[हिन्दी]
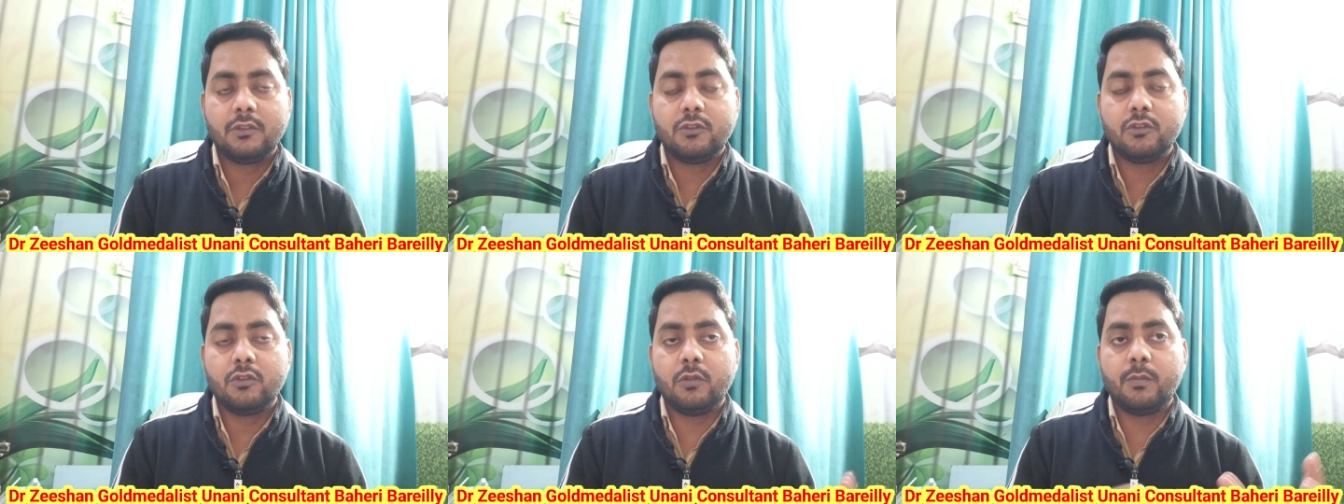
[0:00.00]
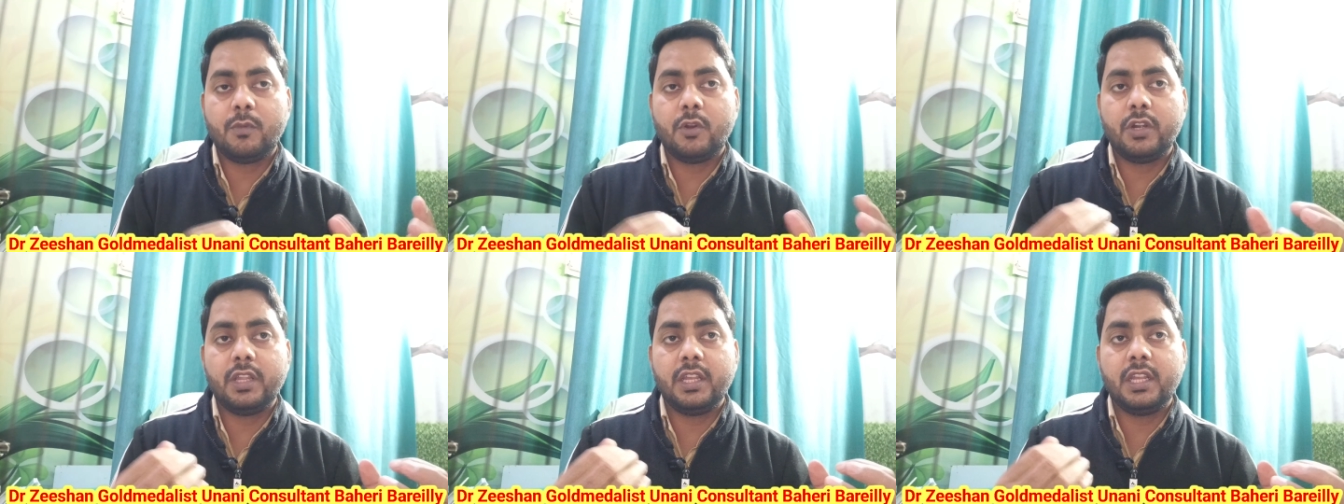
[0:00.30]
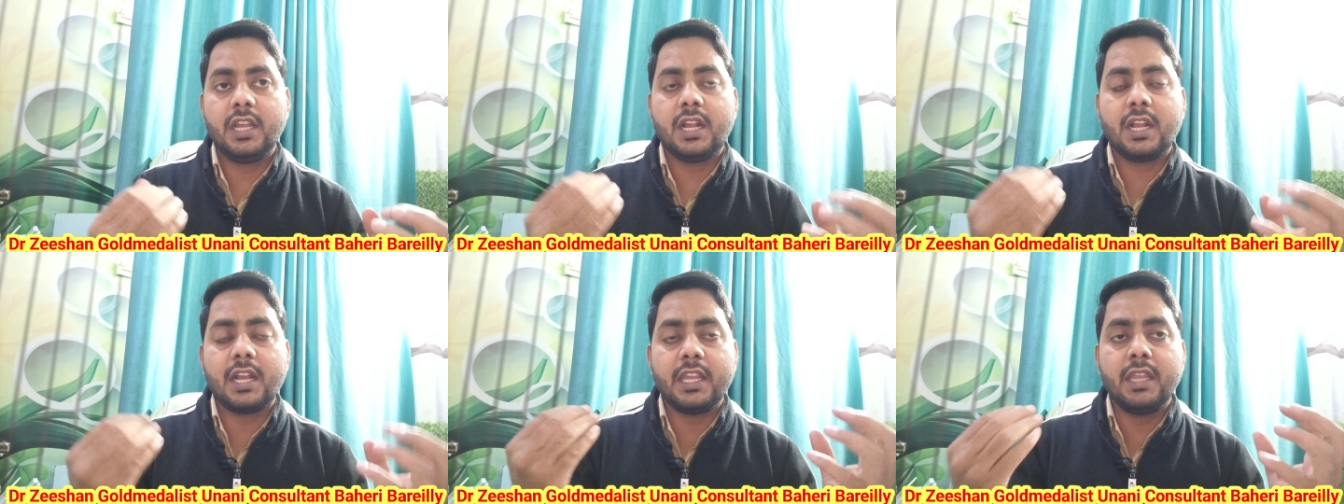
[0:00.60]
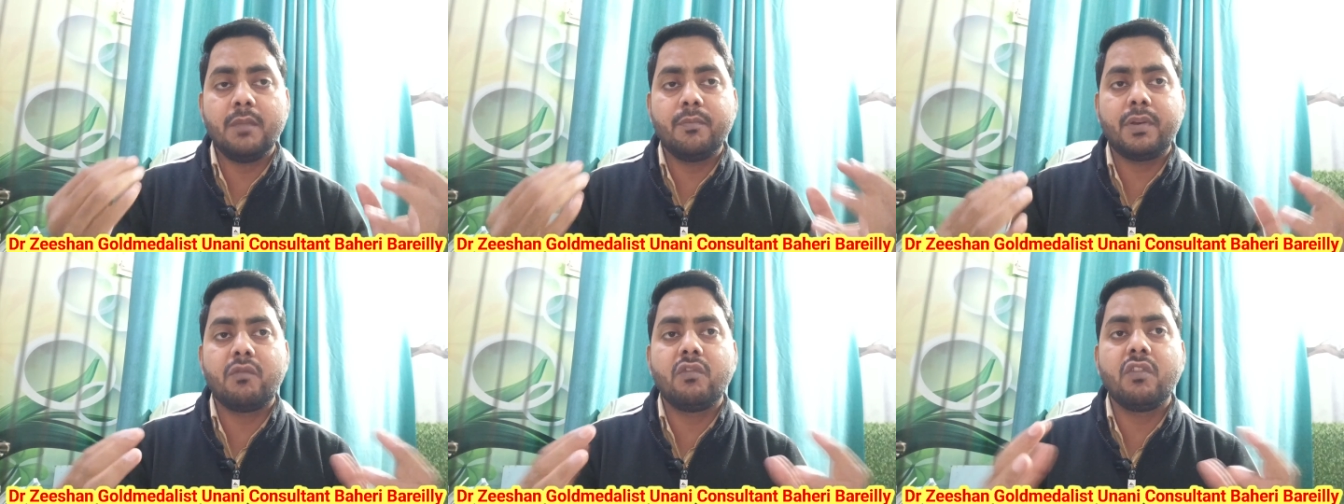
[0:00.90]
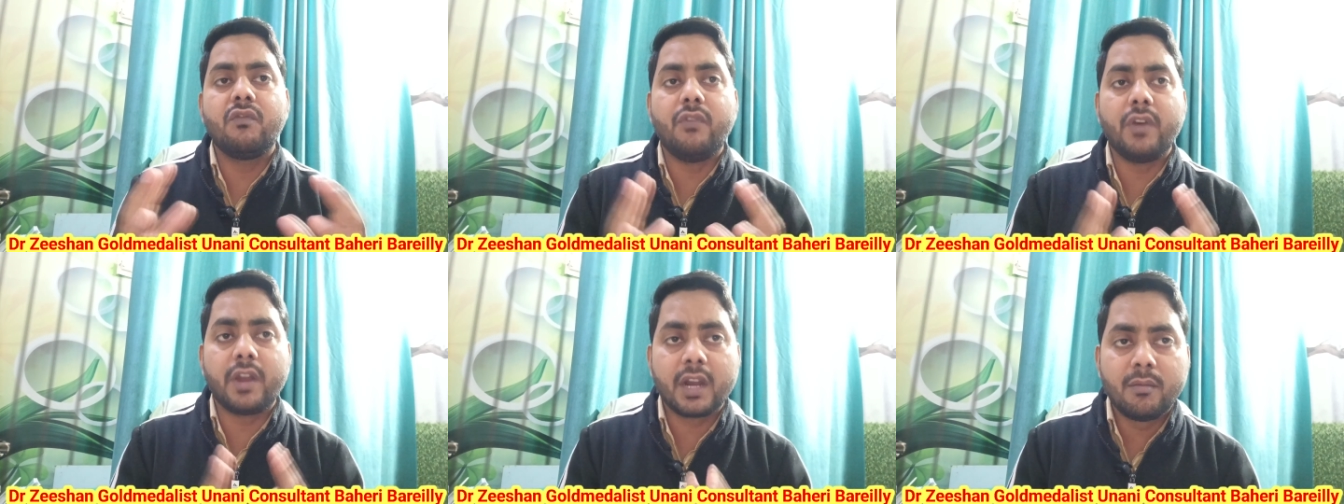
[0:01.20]
जो बॉडी के कहीं पर
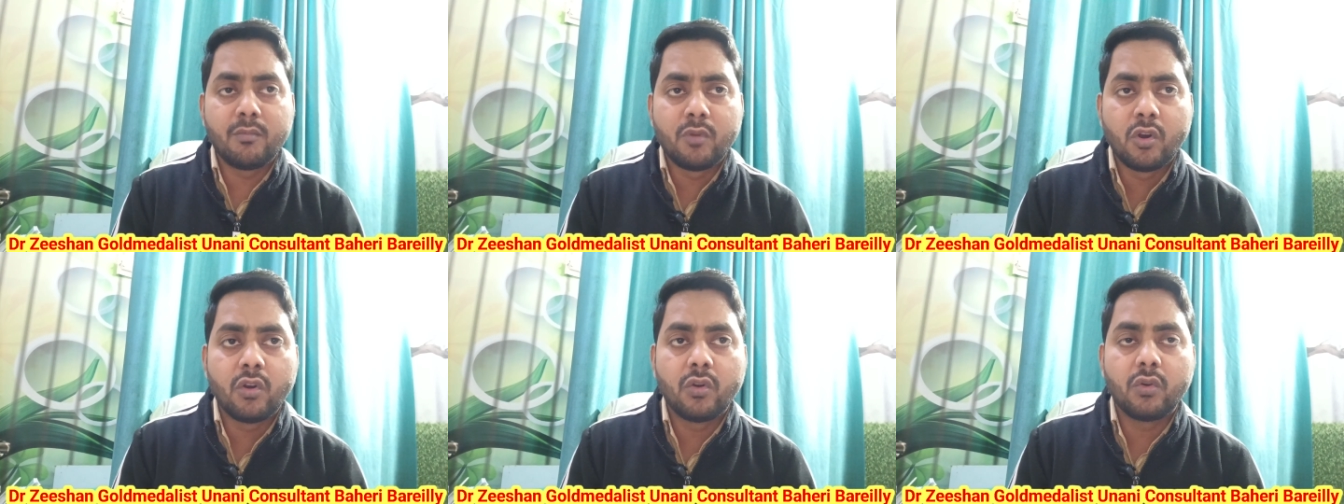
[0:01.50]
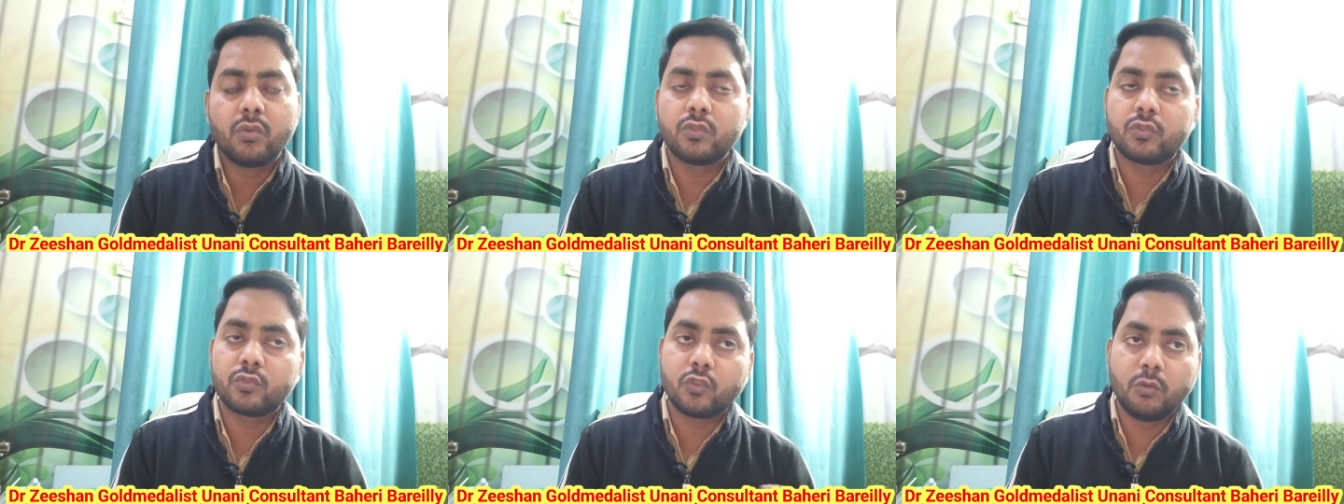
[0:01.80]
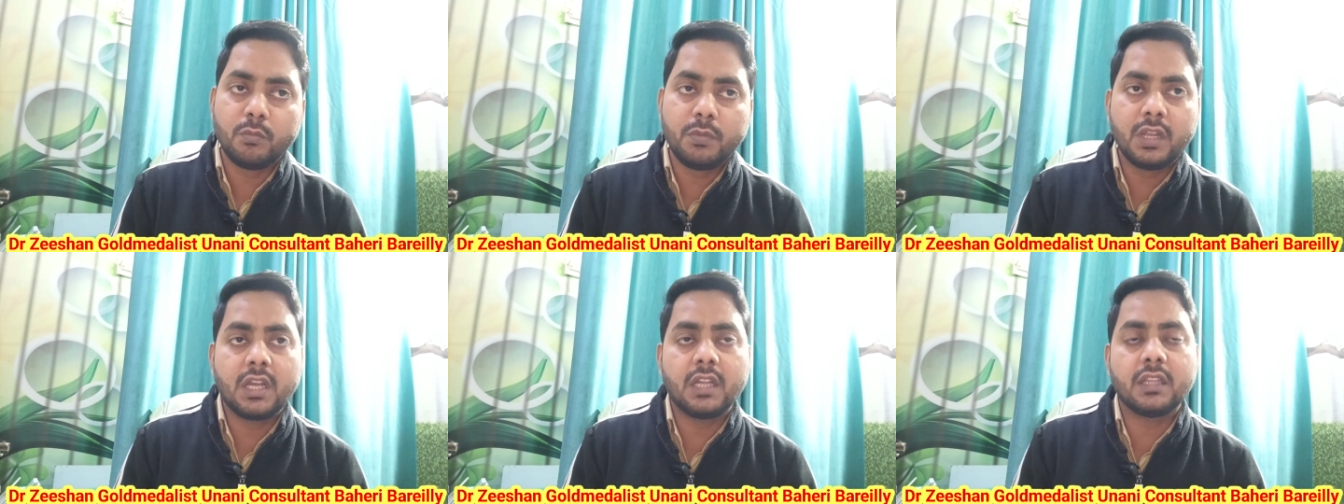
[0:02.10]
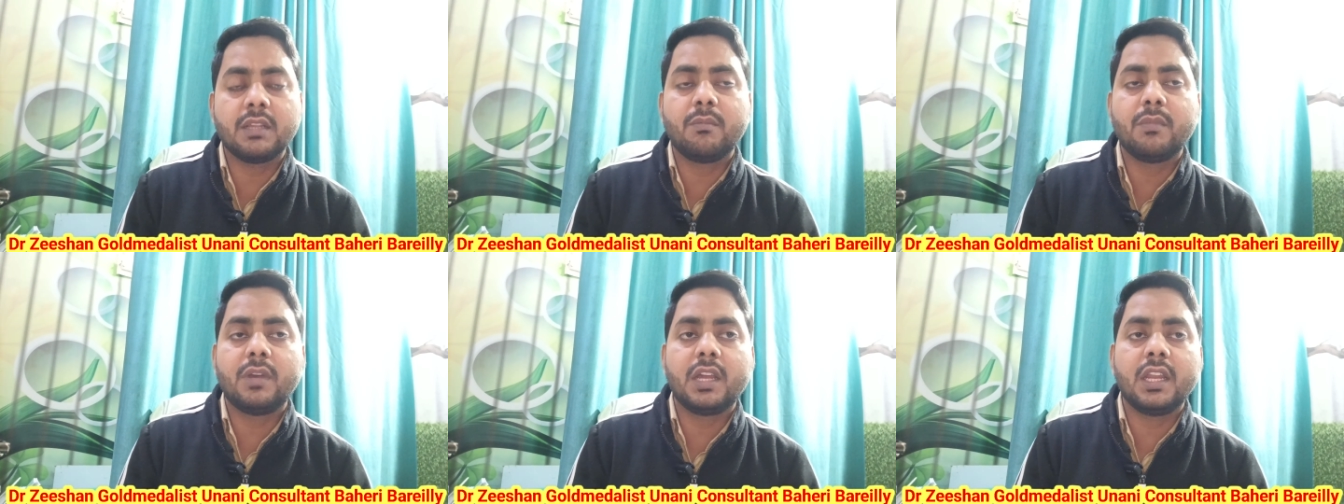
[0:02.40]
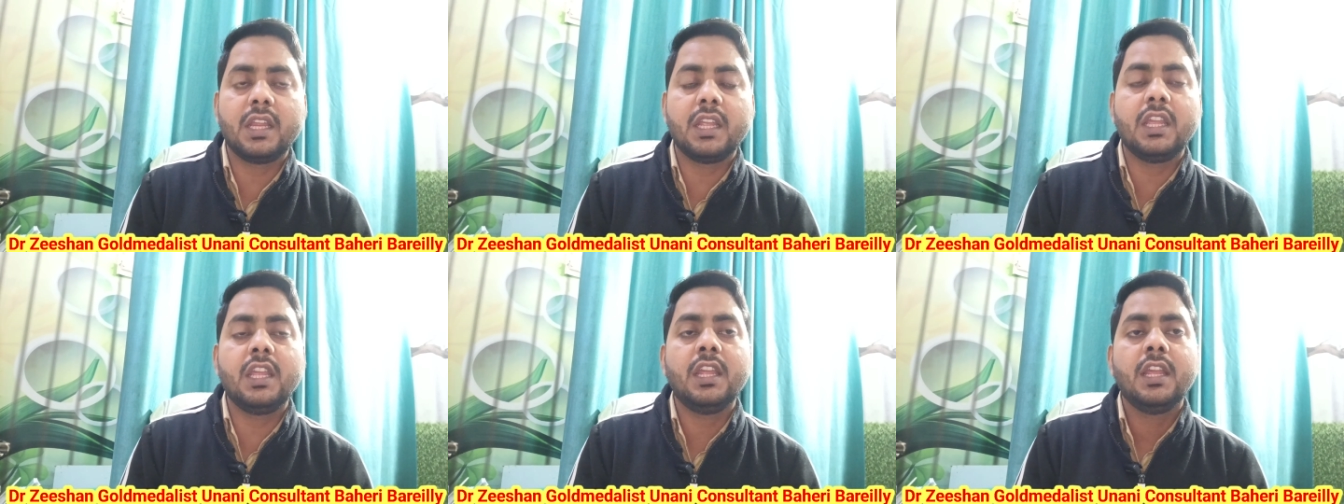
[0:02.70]
भी वरम हो उसको भी ख़त्म
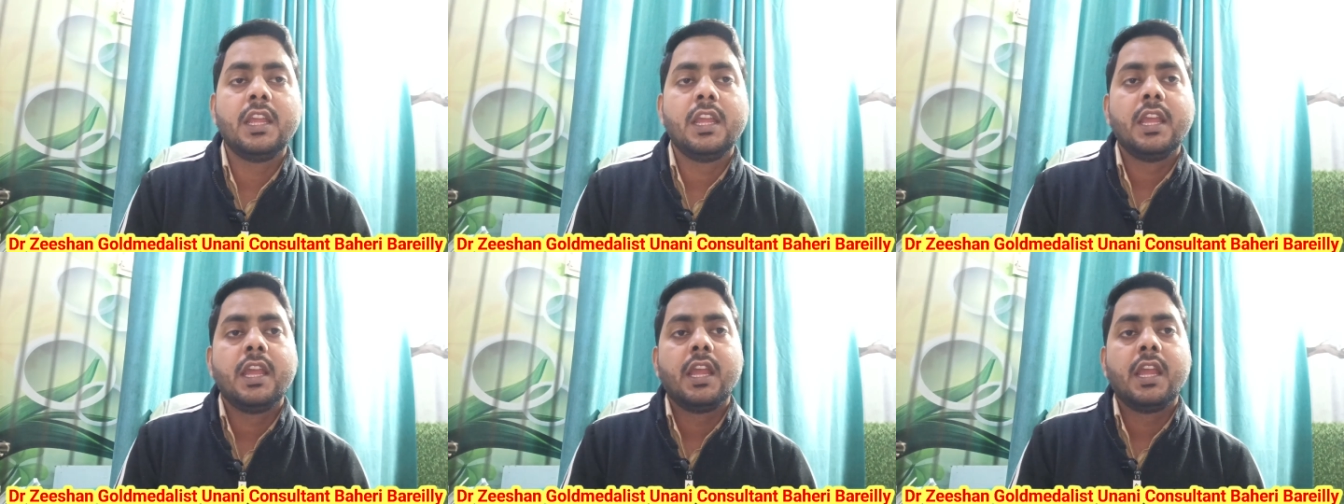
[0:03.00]
करेंगी